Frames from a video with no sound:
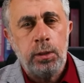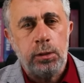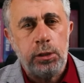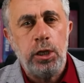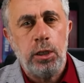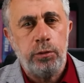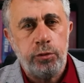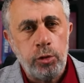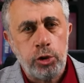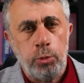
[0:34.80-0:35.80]
сделать
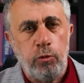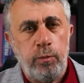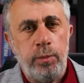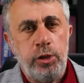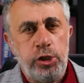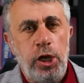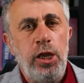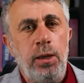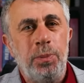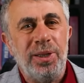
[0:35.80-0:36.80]
все, чтобы в
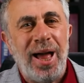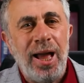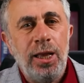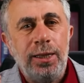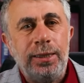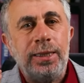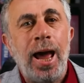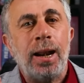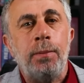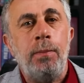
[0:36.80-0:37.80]
помещении была
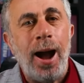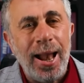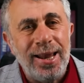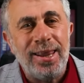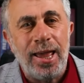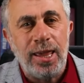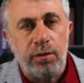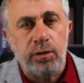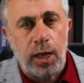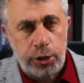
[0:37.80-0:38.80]
нормальная
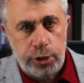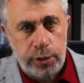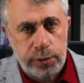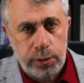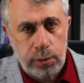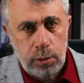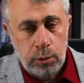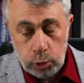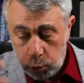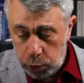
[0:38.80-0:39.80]
влажность.
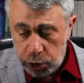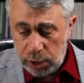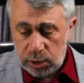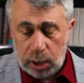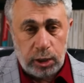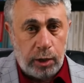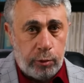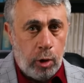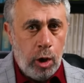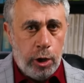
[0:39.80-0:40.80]
То есть очень часто, когда я
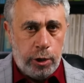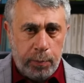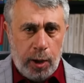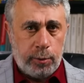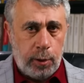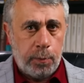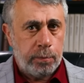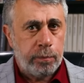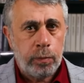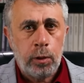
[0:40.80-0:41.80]
говорю, ребята,
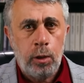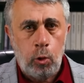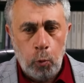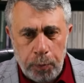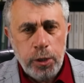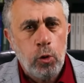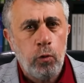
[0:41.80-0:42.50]
купите